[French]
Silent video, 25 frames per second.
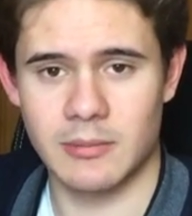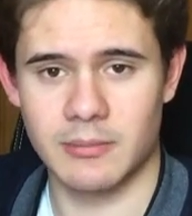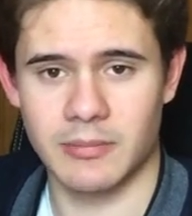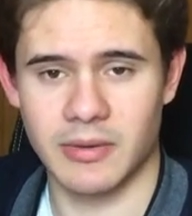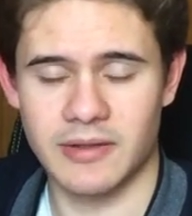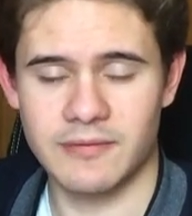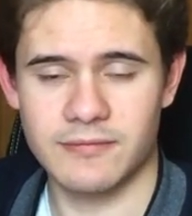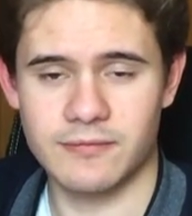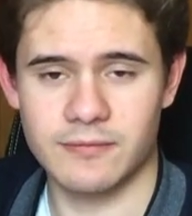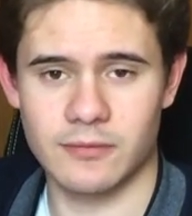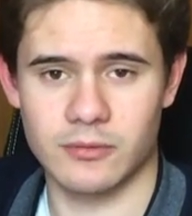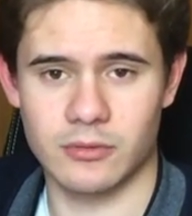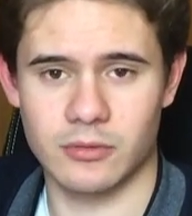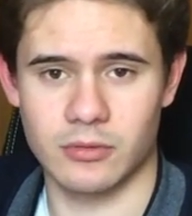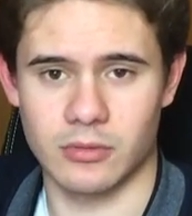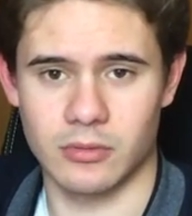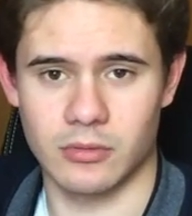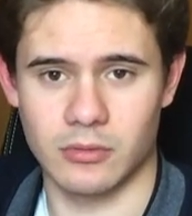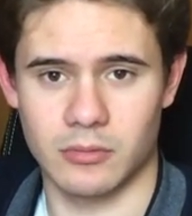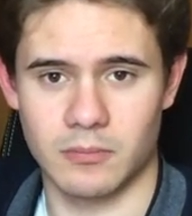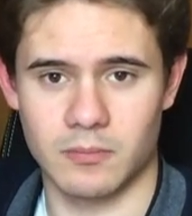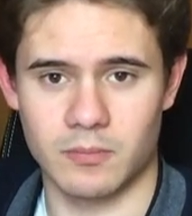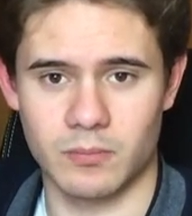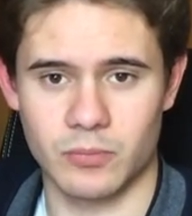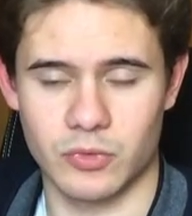Bref,
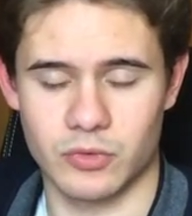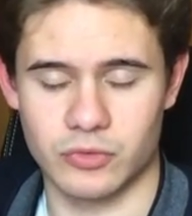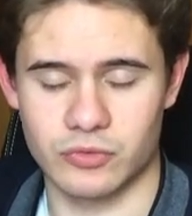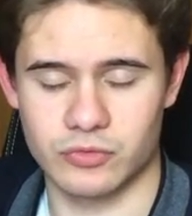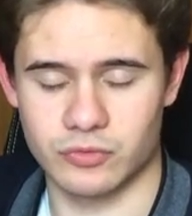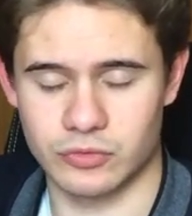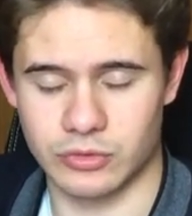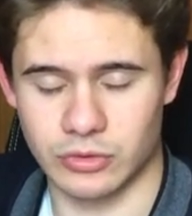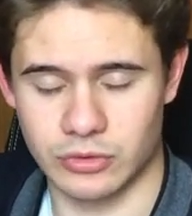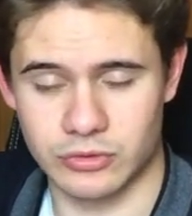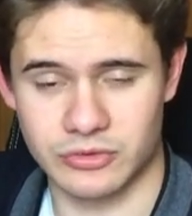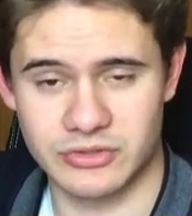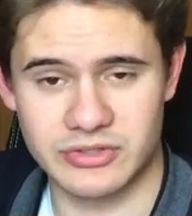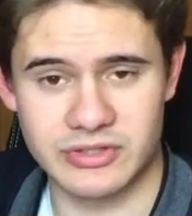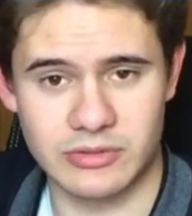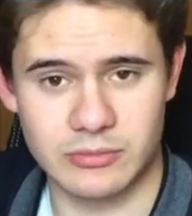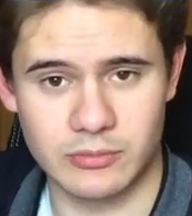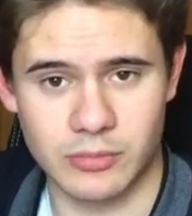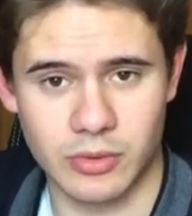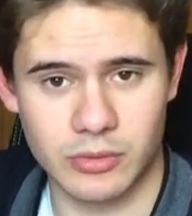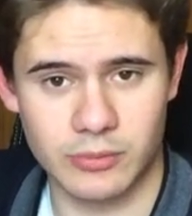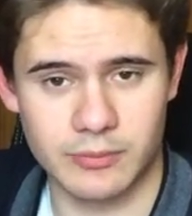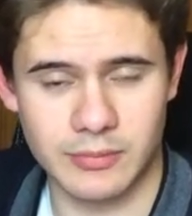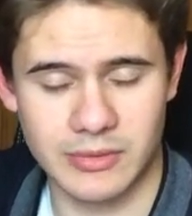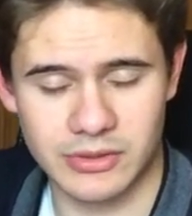euh, je vous donne aussi
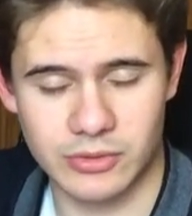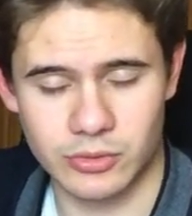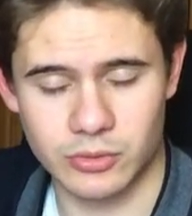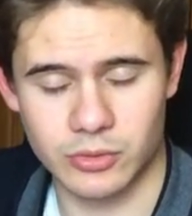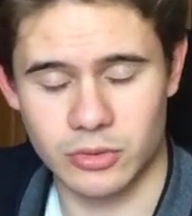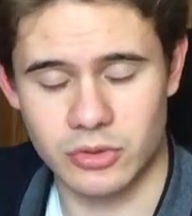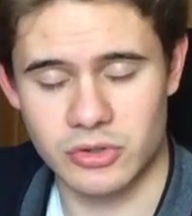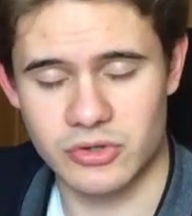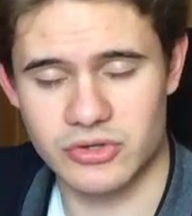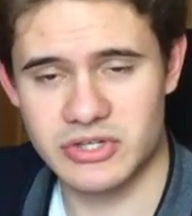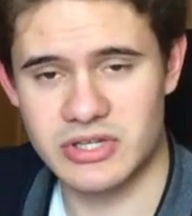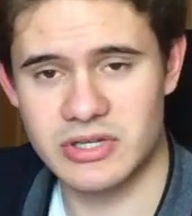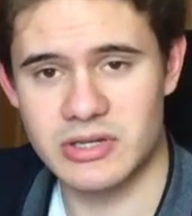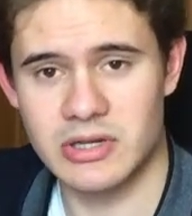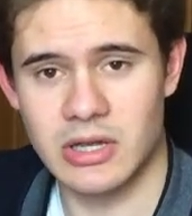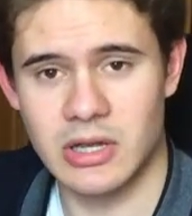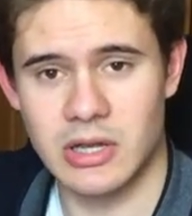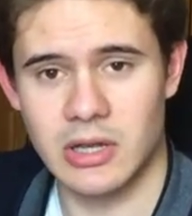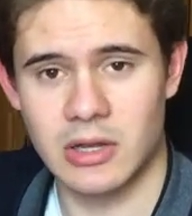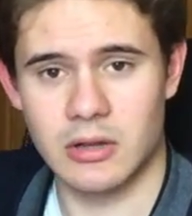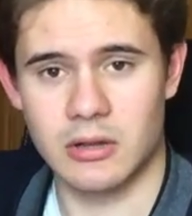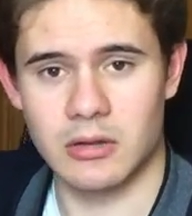une bonne méthodologie,